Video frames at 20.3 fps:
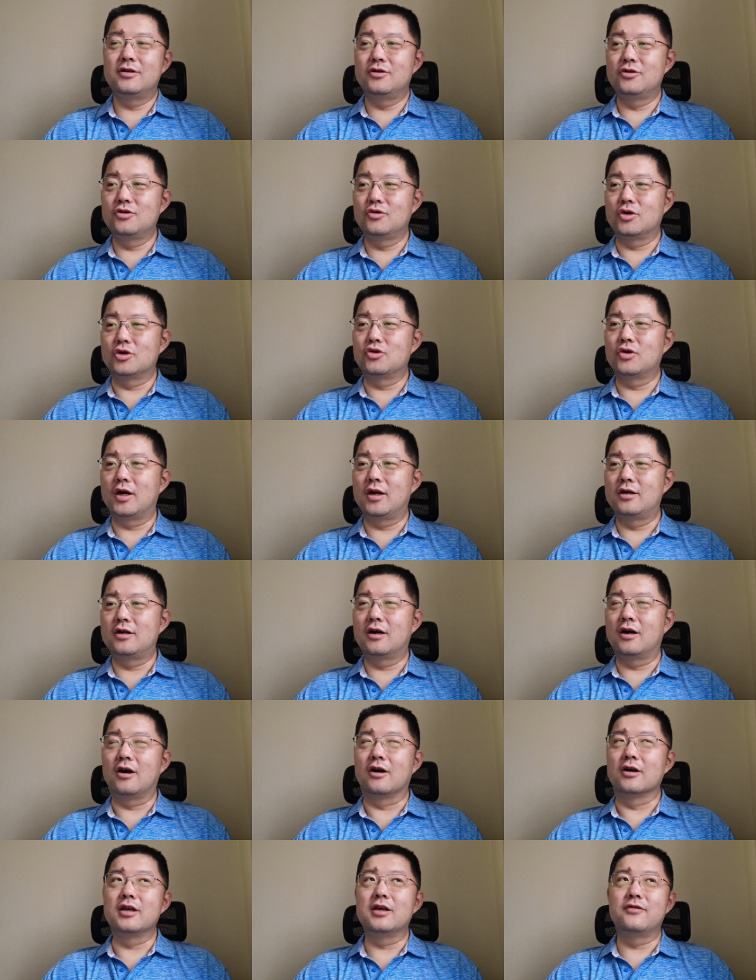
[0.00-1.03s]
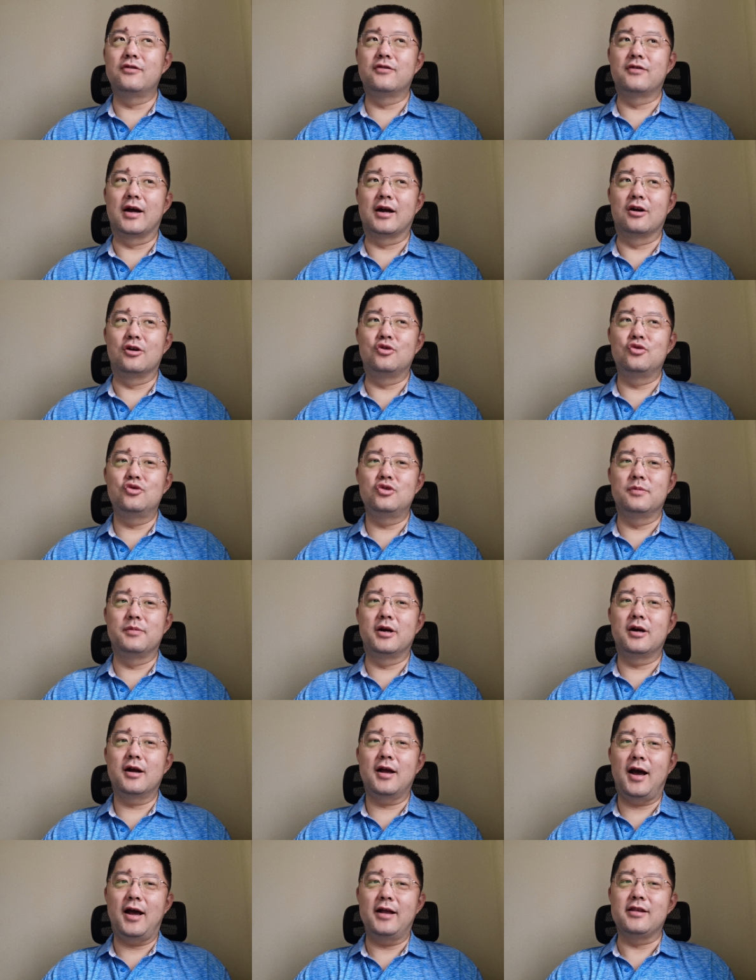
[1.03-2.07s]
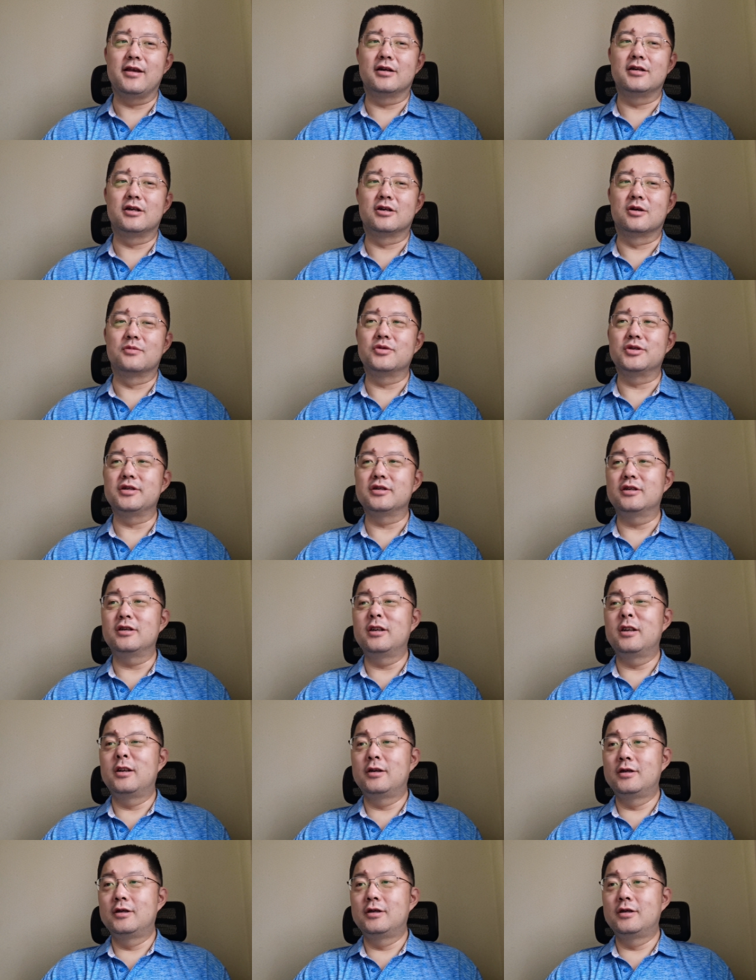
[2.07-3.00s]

你说我穿了身好衣服晚上出去没人看见这事儿不行，